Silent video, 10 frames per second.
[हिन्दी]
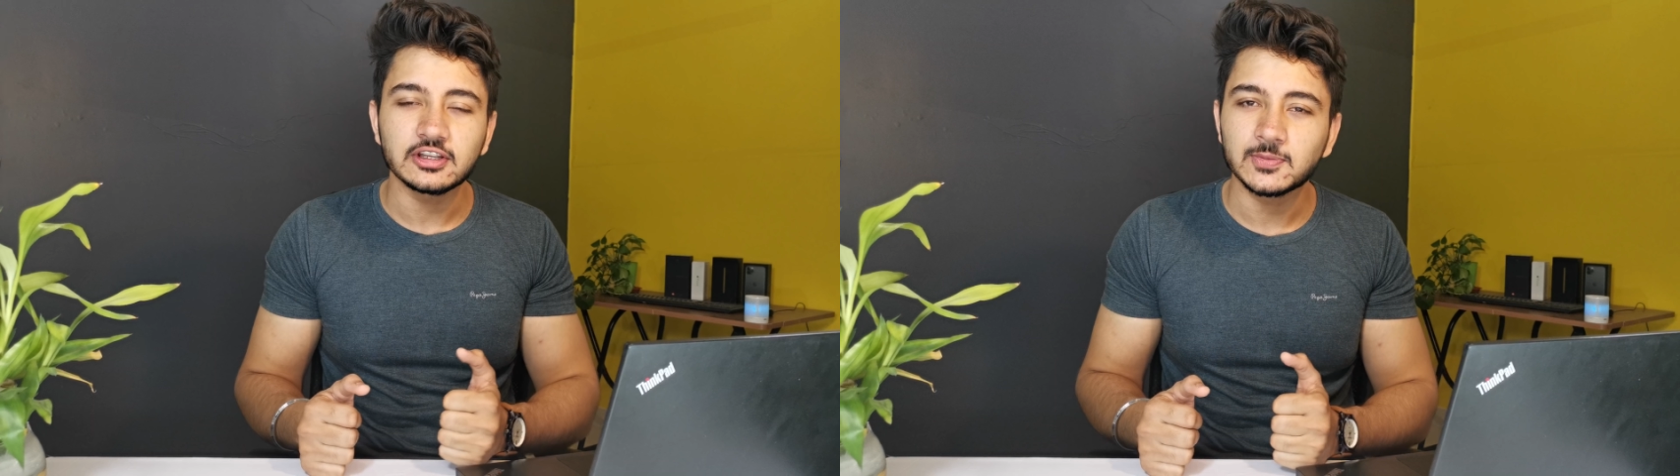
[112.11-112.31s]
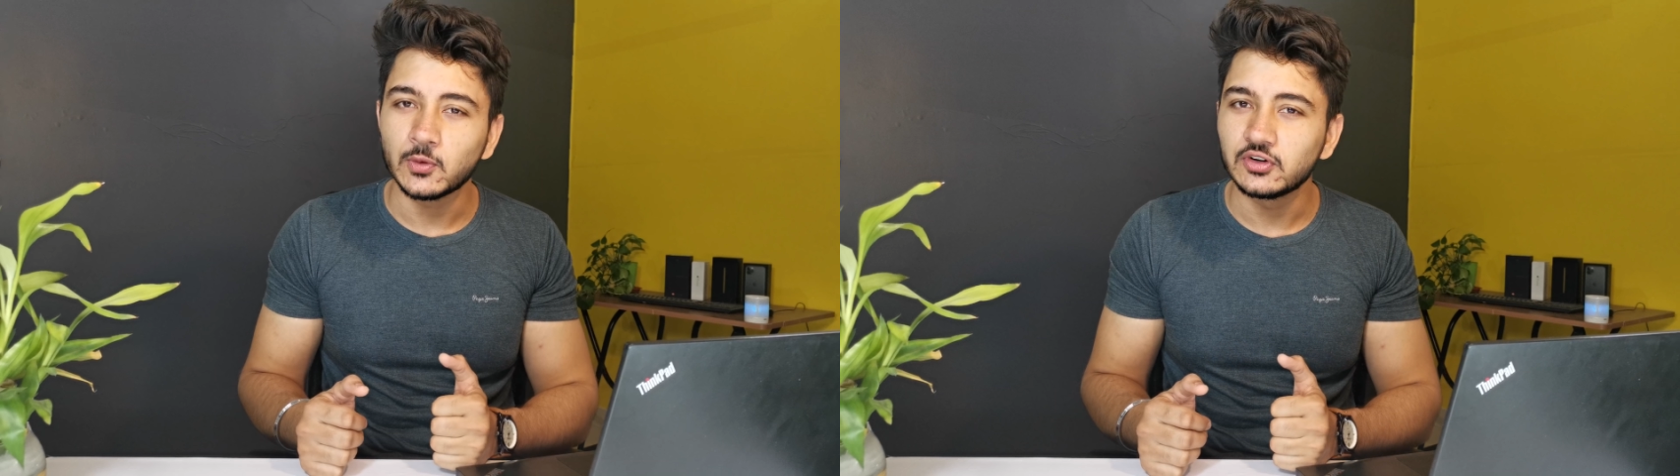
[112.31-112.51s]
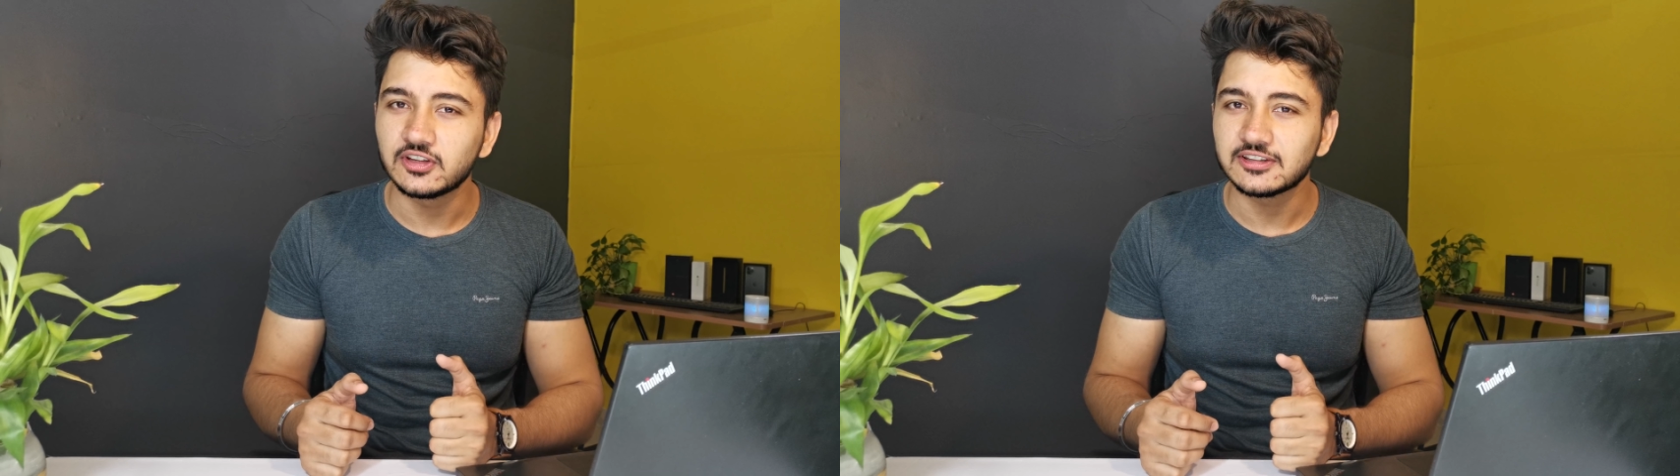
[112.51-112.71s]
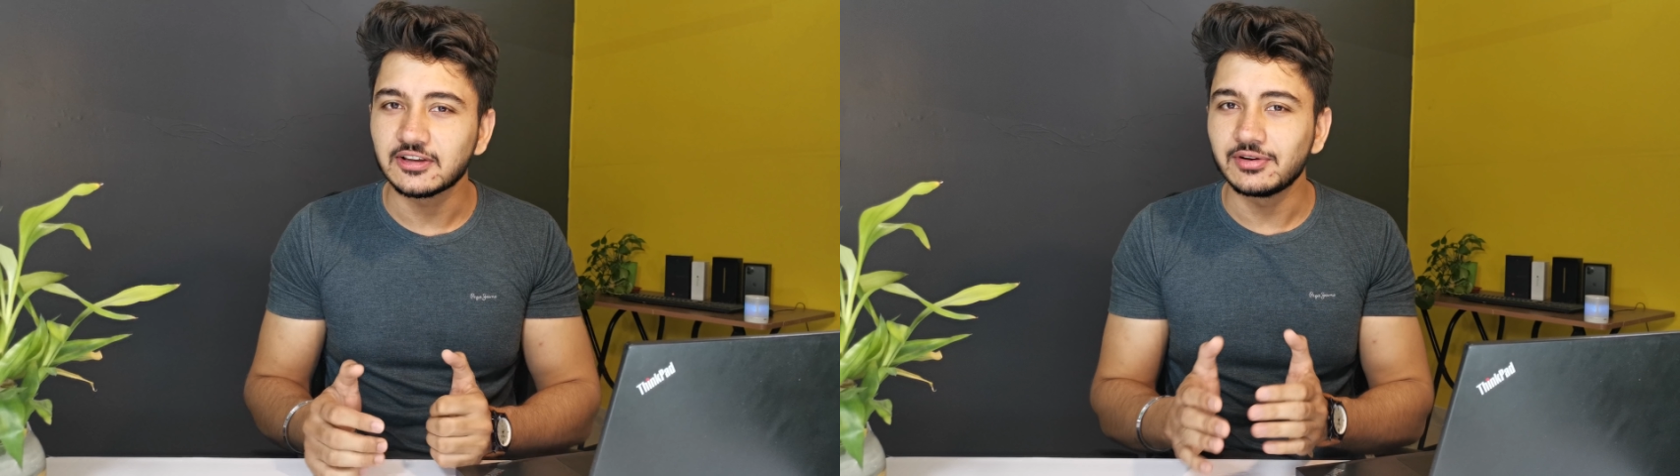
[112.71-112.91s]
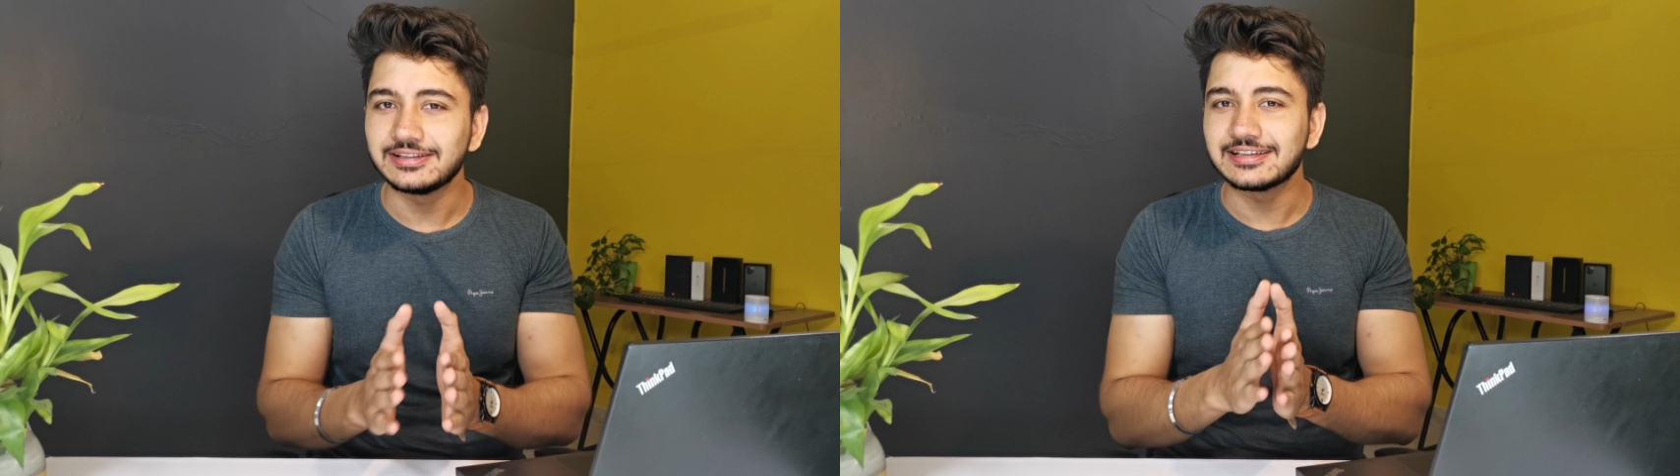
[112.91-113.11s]

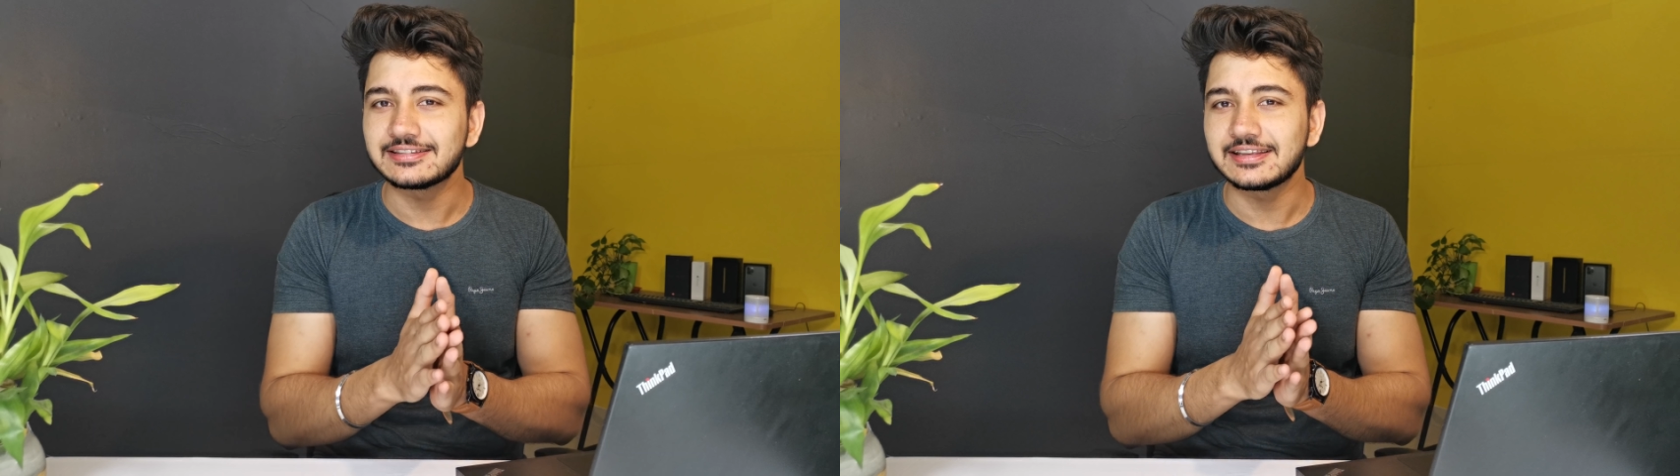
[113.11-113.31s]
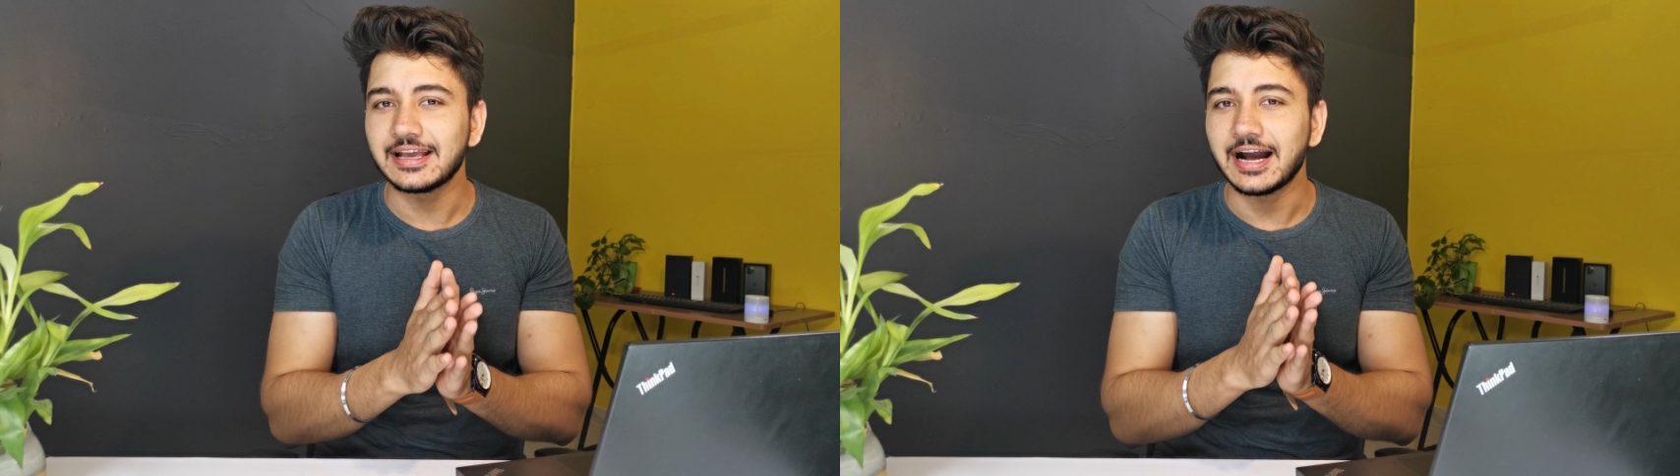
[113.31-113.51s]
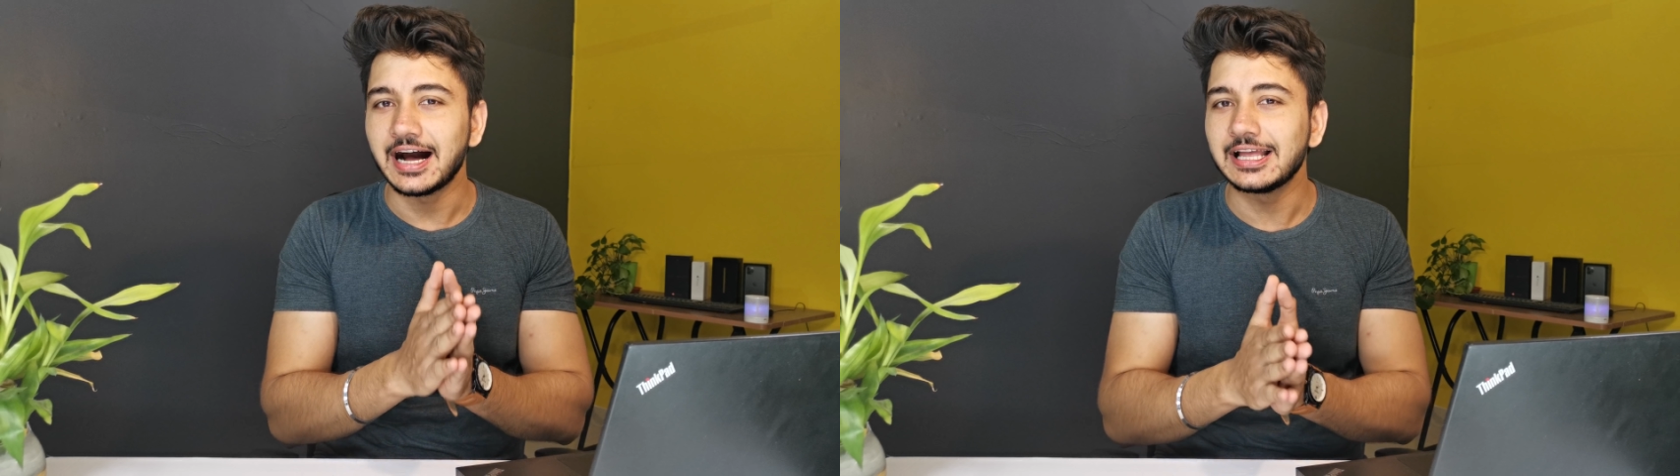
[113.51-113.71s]
सेवन इंचेस की